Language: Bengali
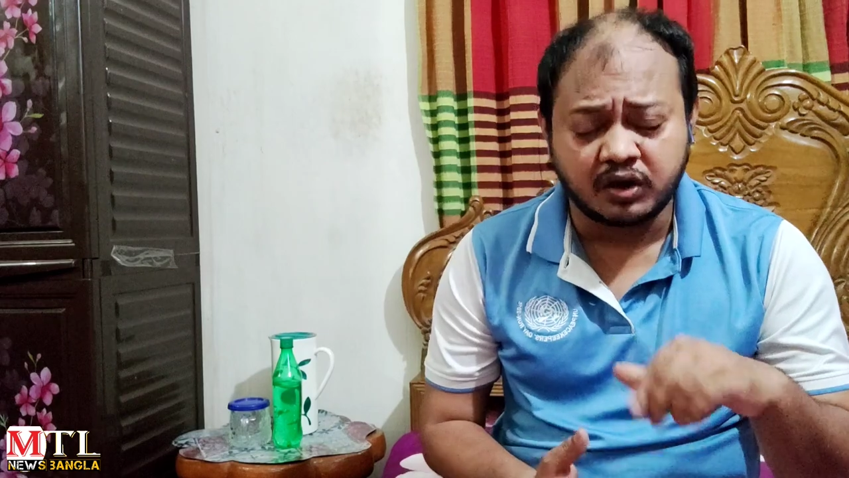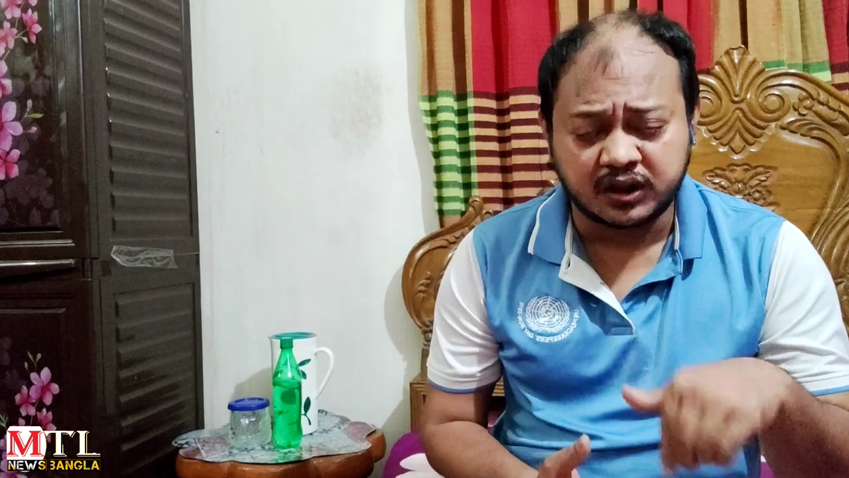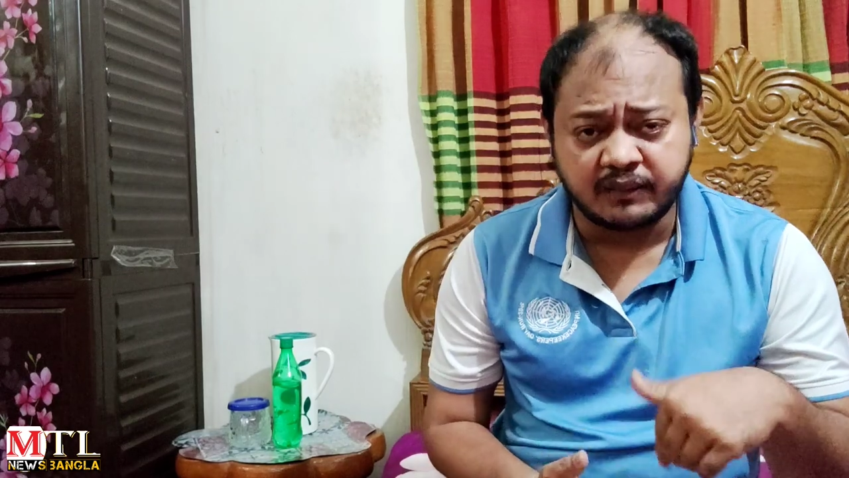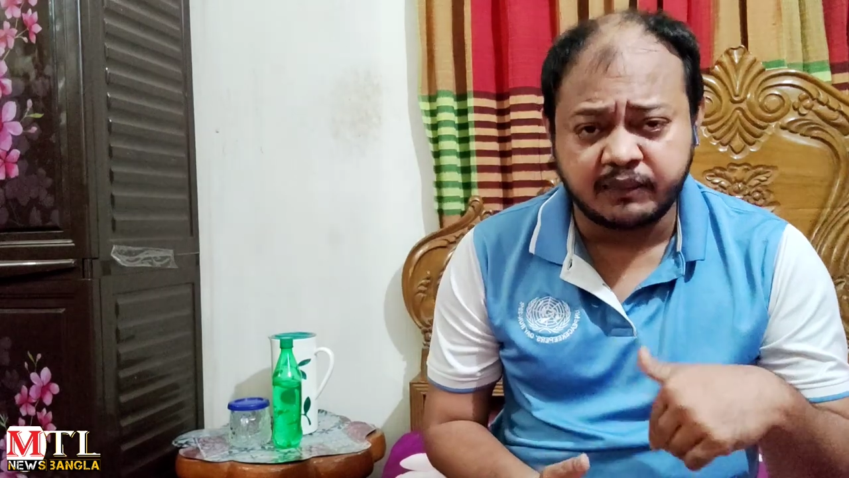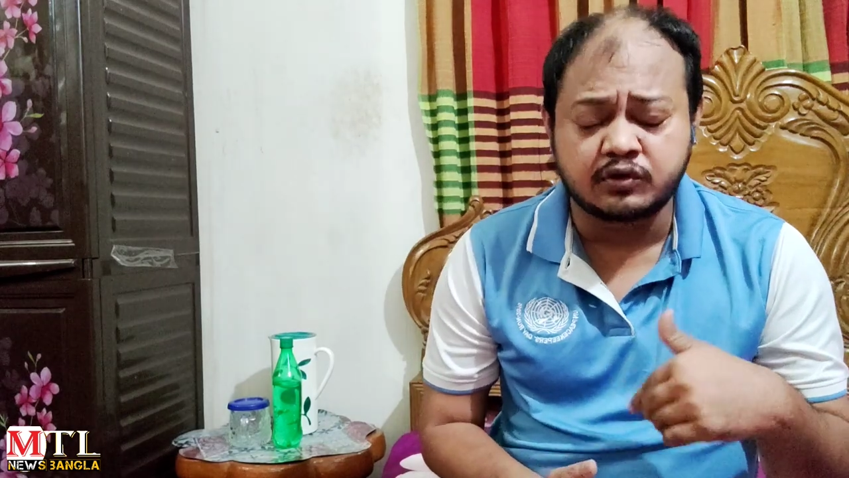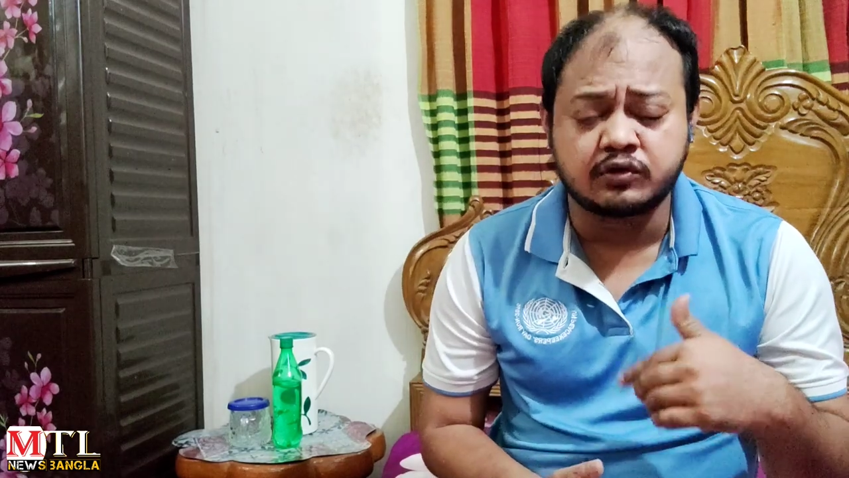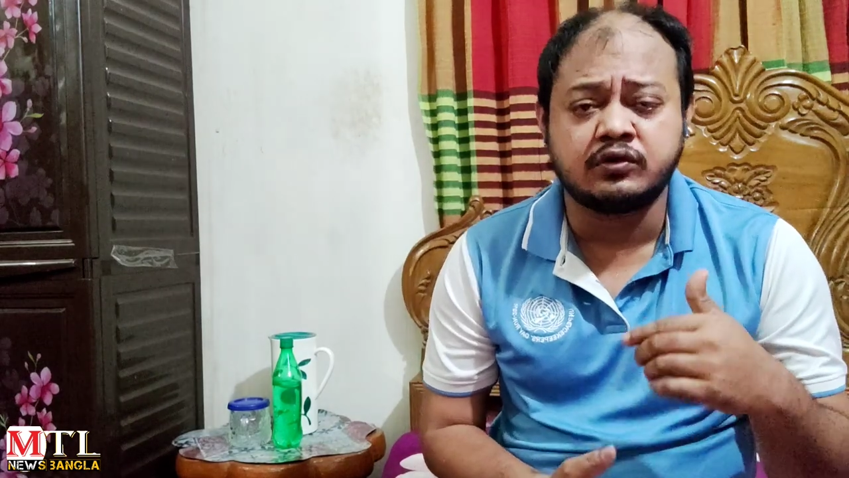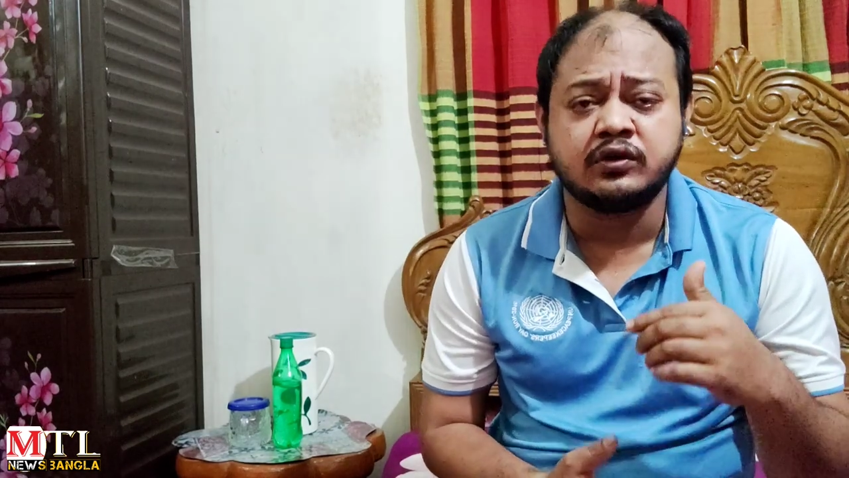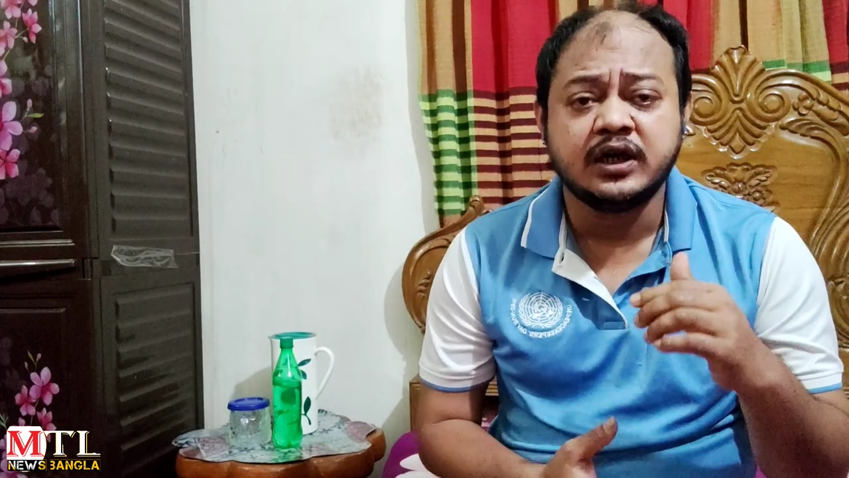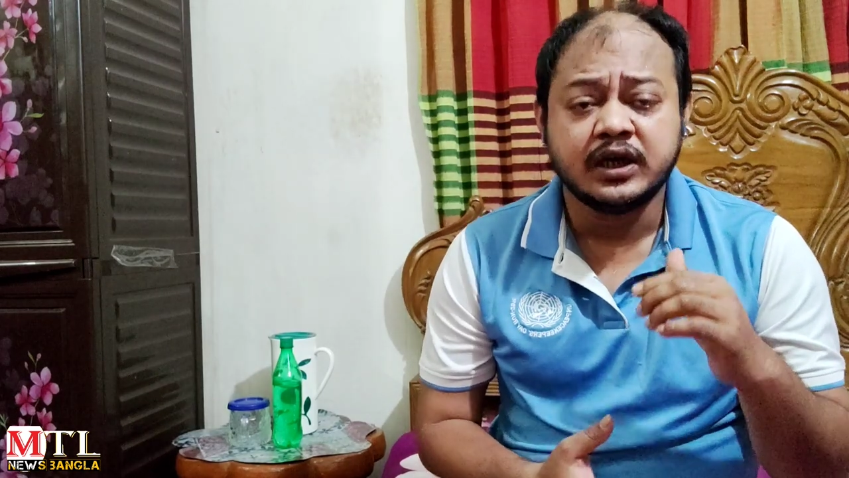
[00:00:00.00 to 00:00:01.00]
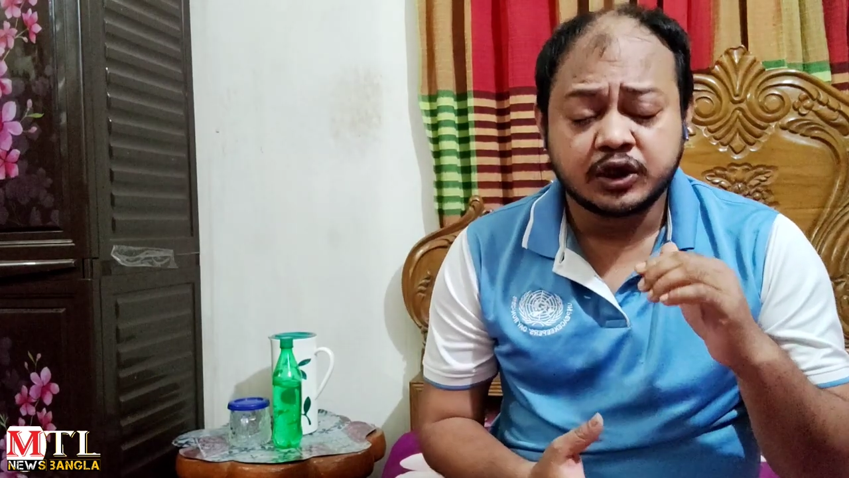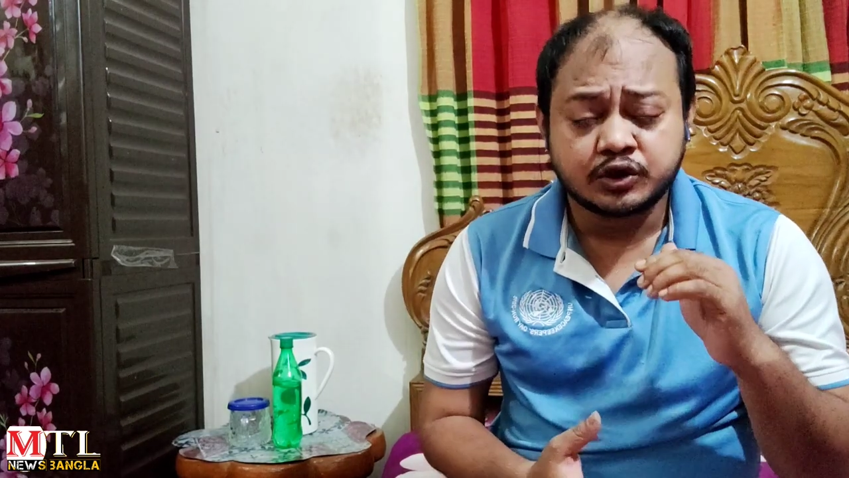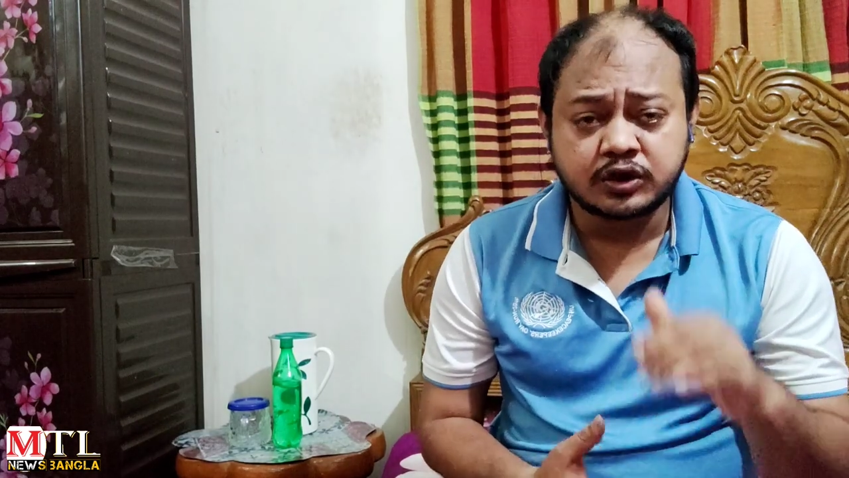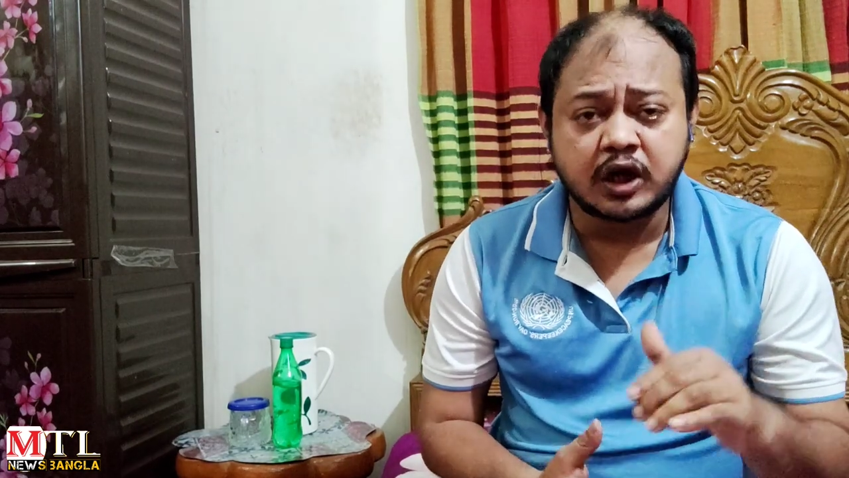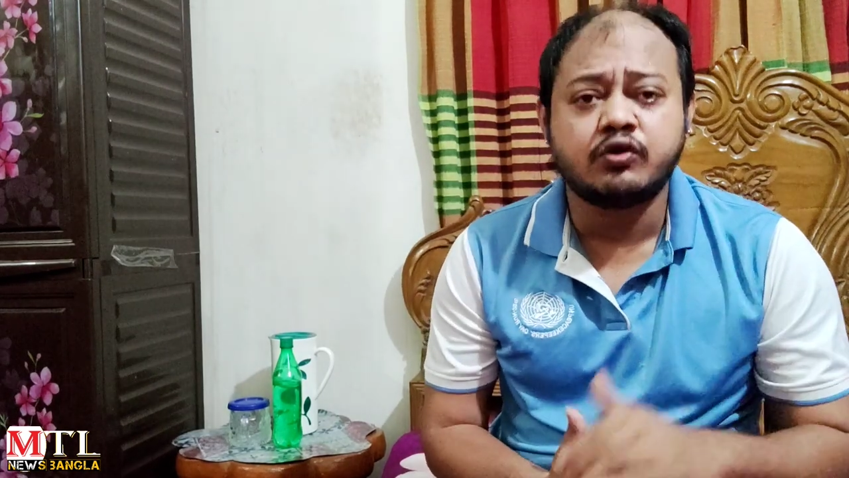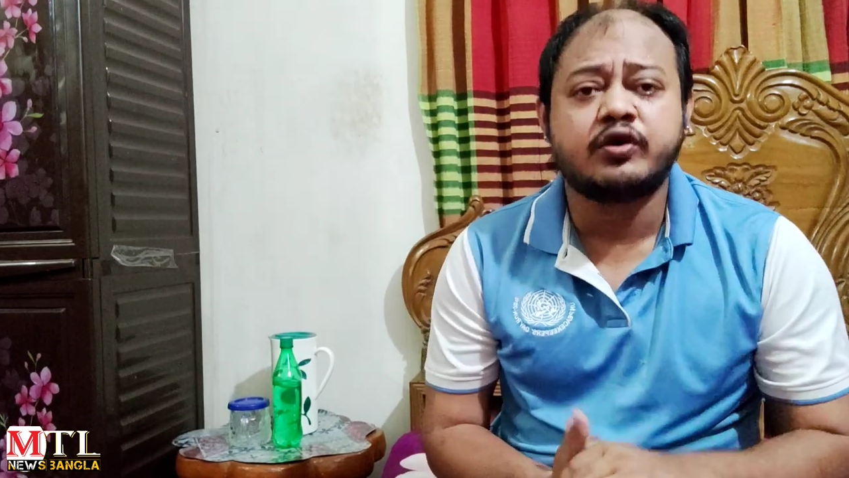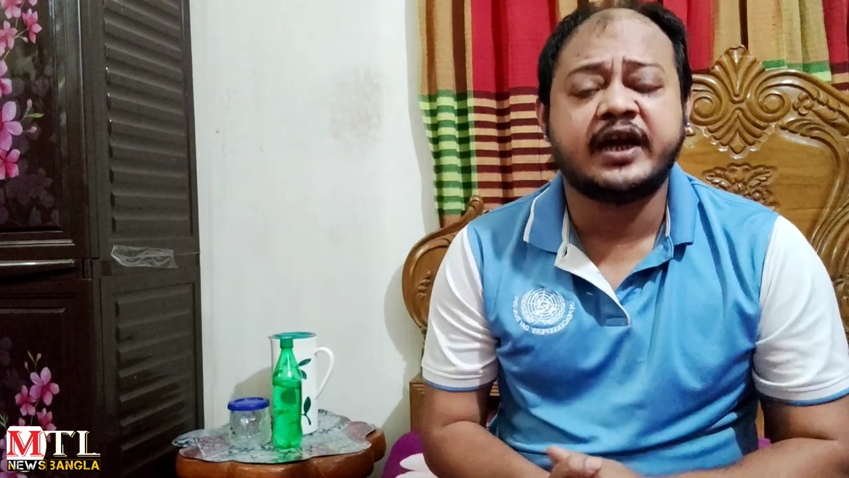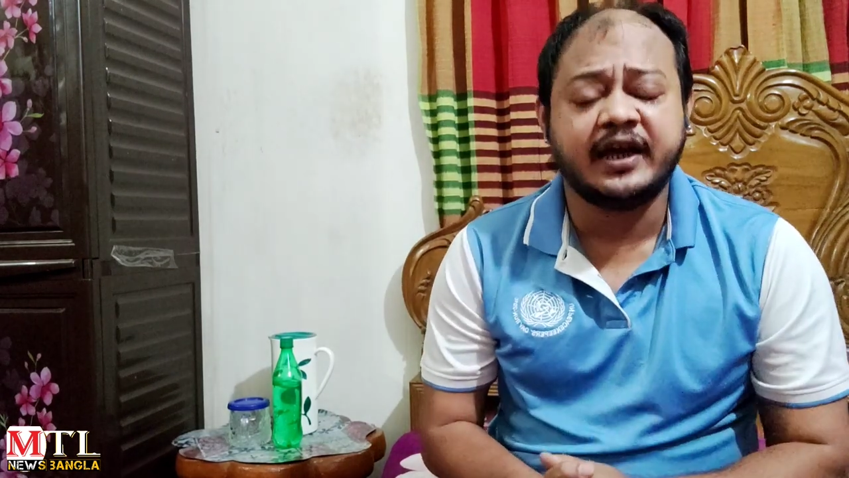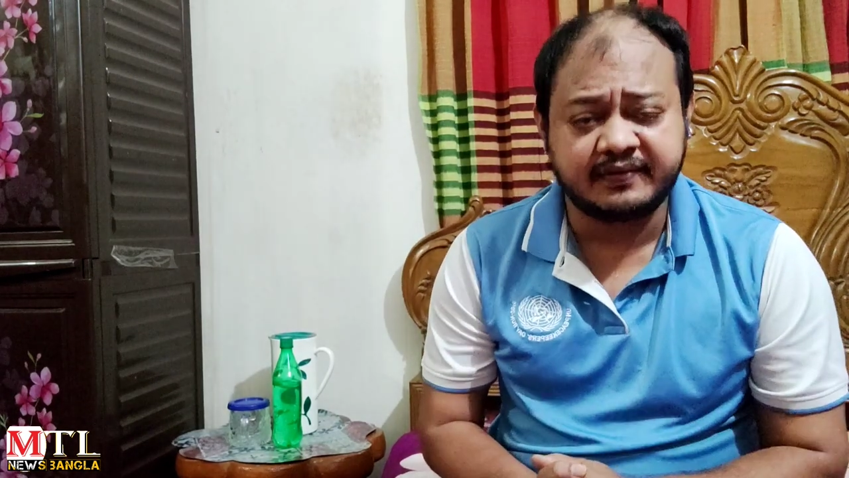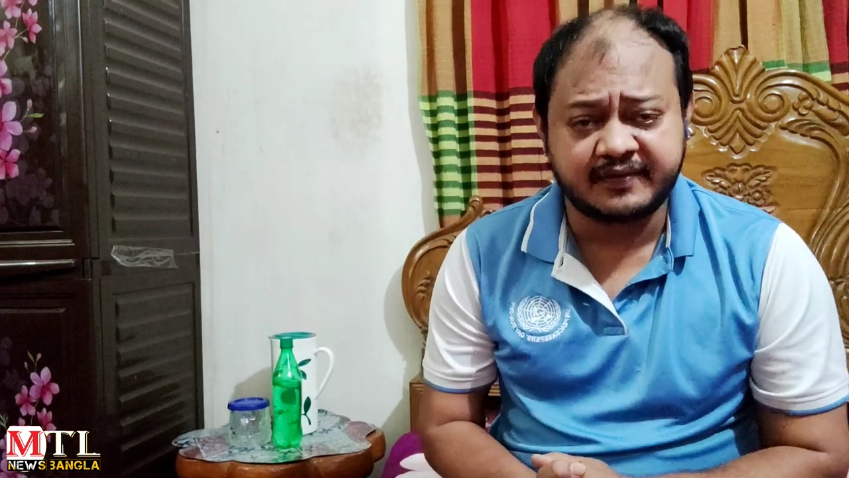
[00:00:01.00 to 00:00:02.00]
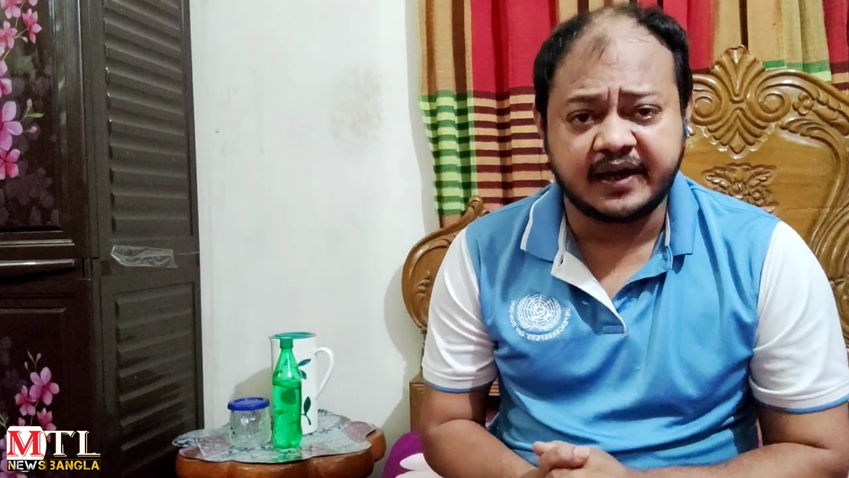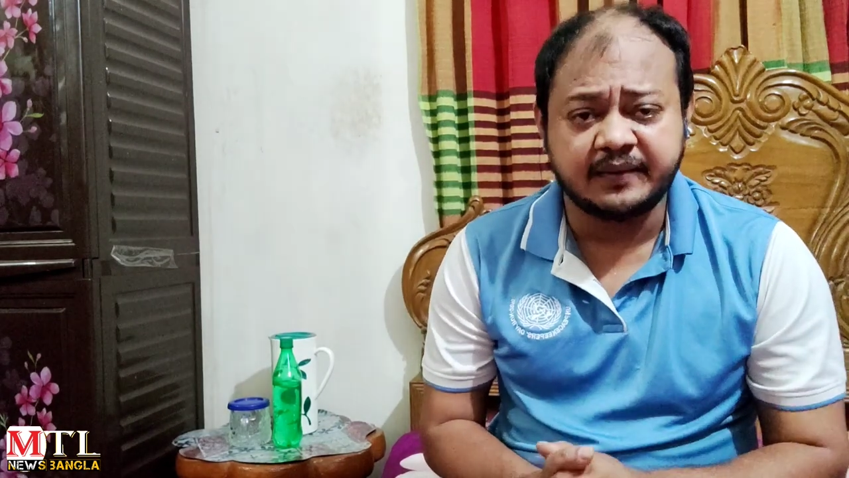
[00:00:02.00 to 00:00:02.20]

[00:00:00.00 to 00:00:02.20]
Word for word: কথোপকথন শোনানোর ক্ষেত্রে